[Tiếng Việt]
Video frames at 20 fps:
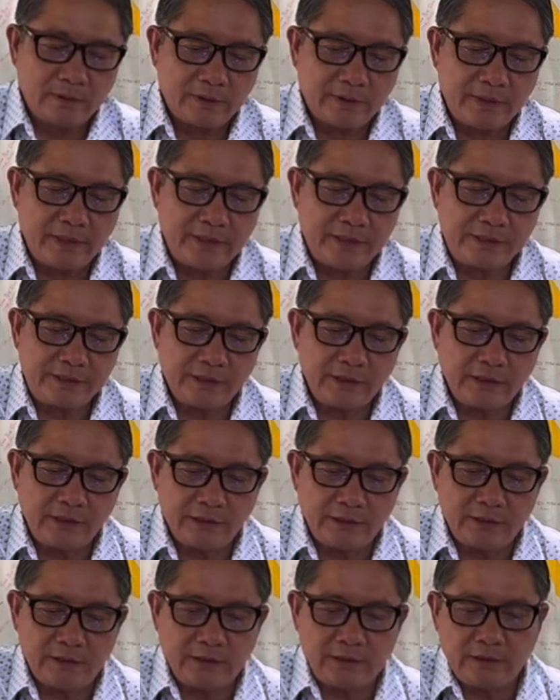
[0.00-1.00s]
nhị
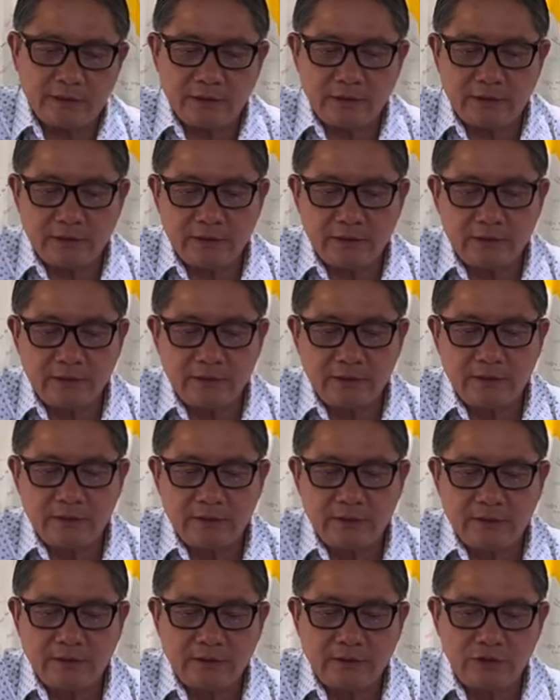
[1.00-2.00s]
chư
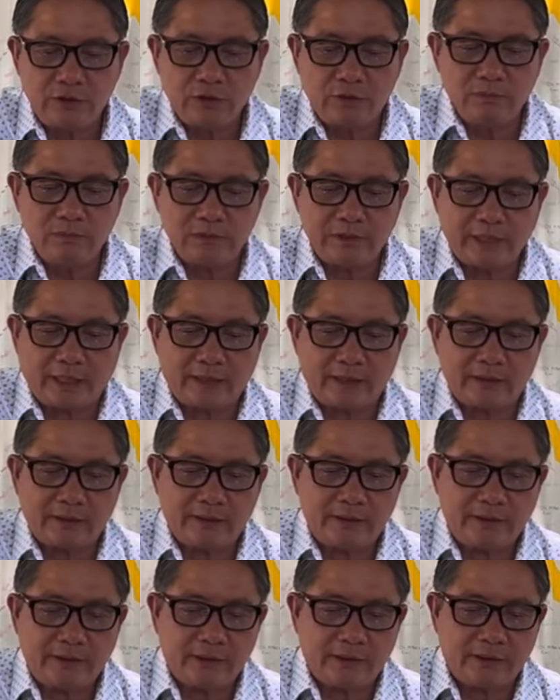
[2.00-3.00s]
chúng sanh
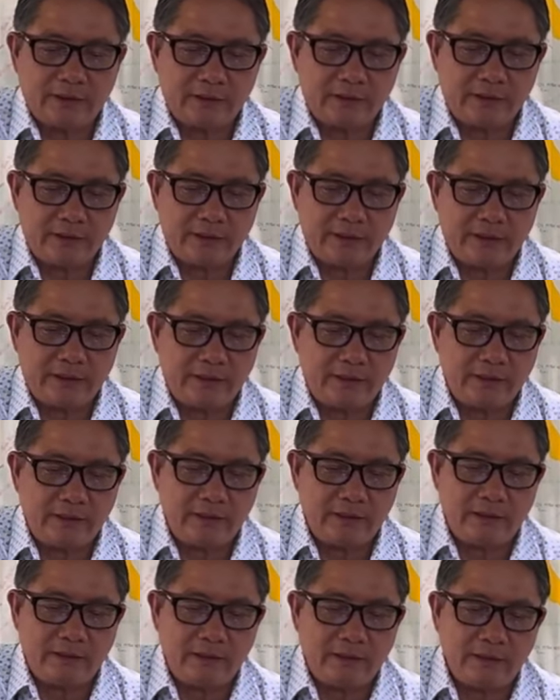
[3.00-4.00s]
thiết nhị
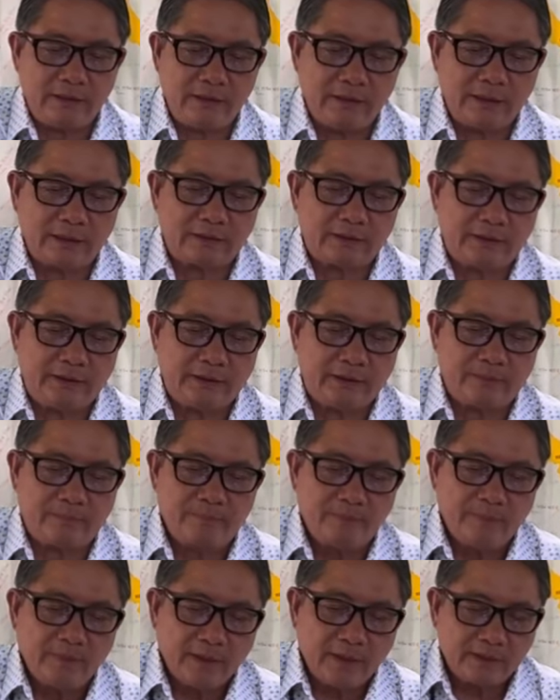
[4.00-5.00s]
nhất thiết
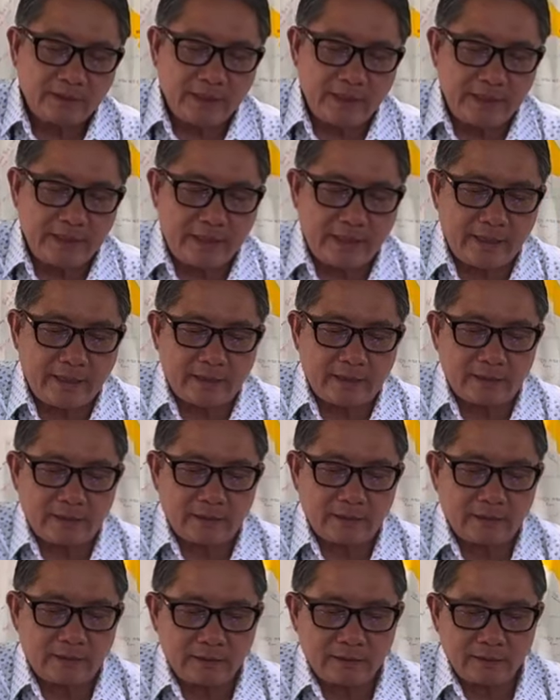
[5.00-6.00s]
thế gian
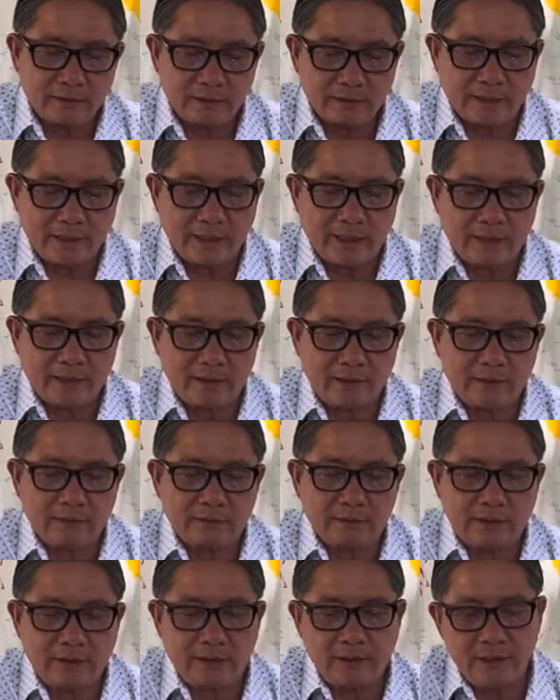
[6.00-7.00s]
nan
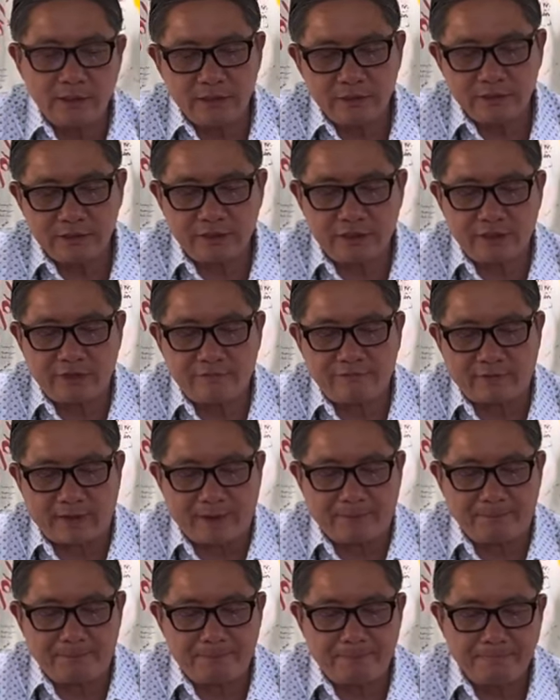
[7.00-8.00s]
tính chi
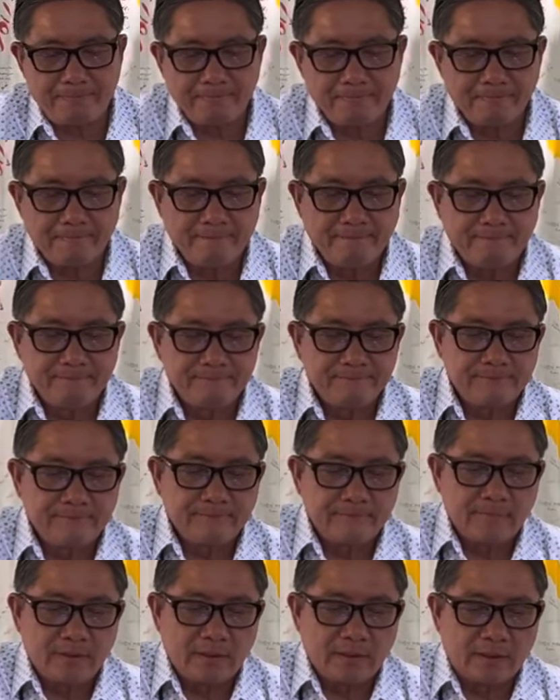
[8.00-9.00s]
pháp
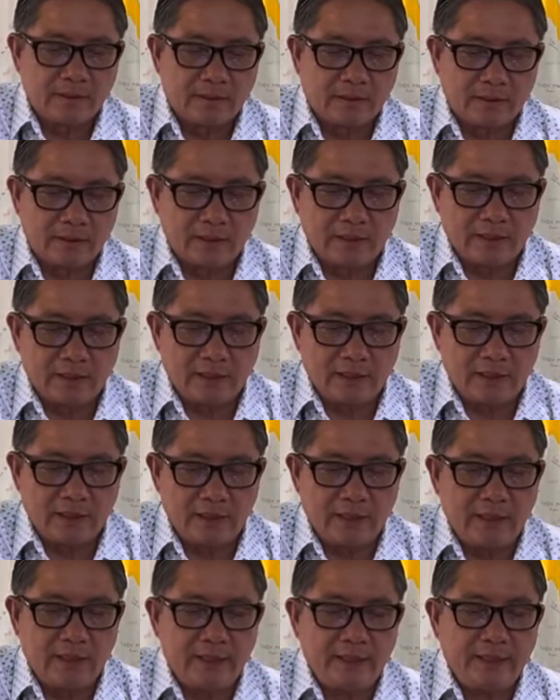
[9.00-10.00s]

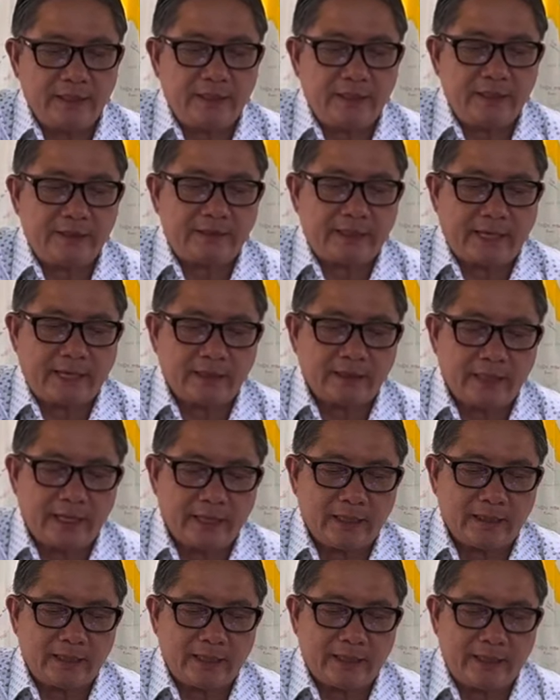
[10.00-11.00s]
lời tán
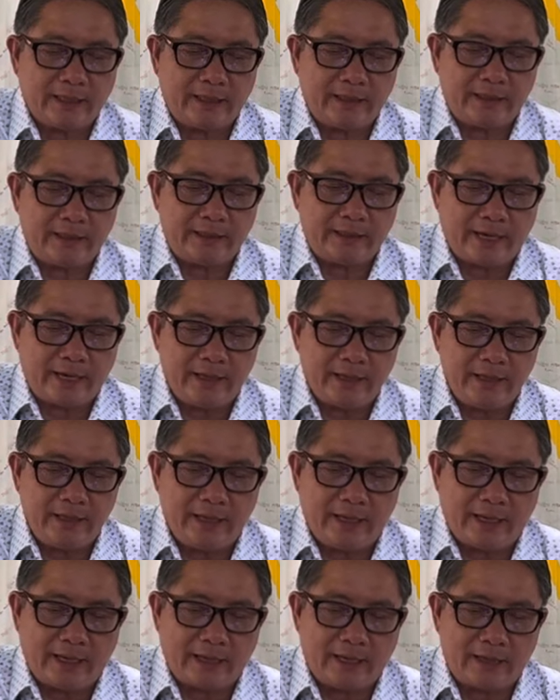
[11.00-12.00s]
thán này để ý
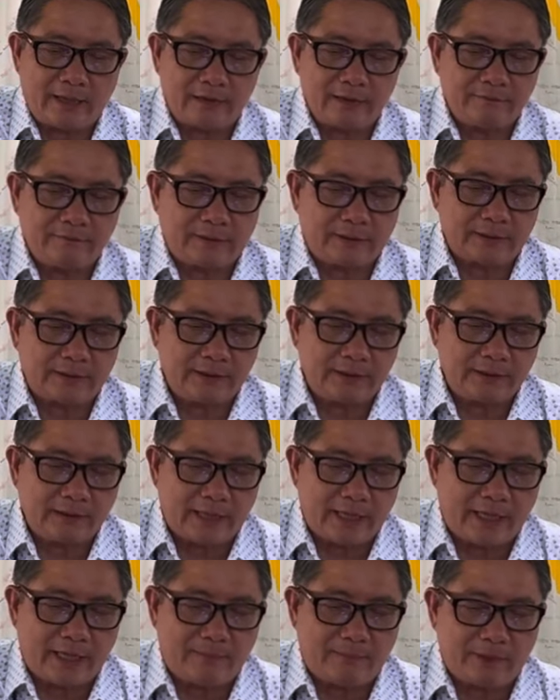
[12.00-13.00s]
là Đức Phật Thích
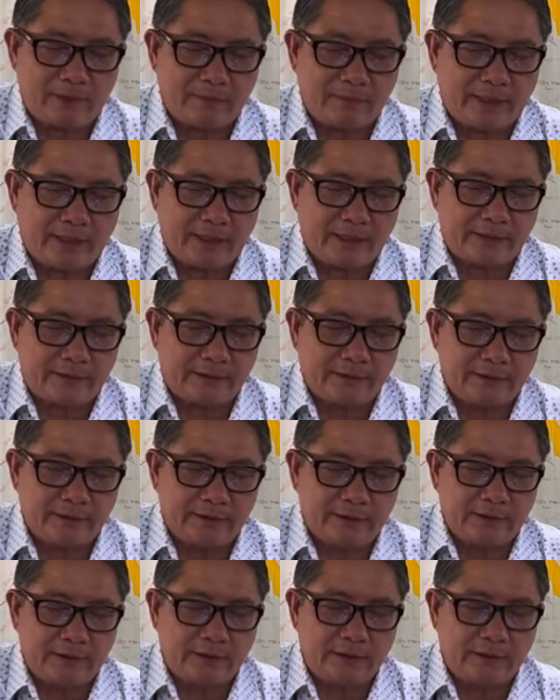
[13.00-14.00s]
Ca Mâu Ni
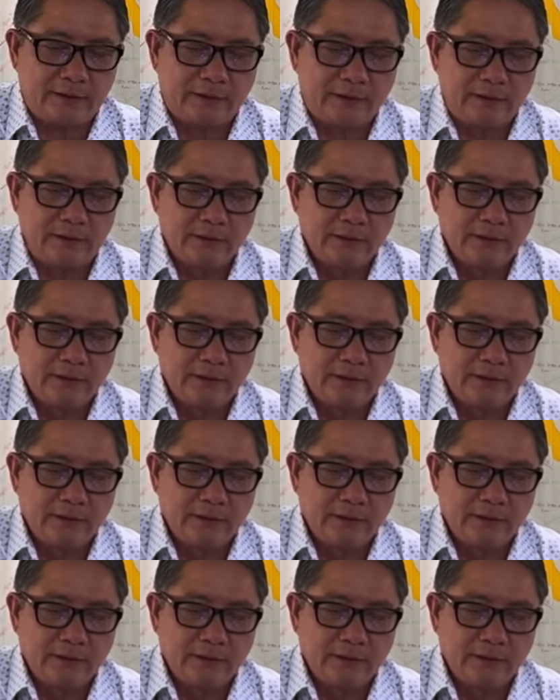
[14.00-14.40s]
thường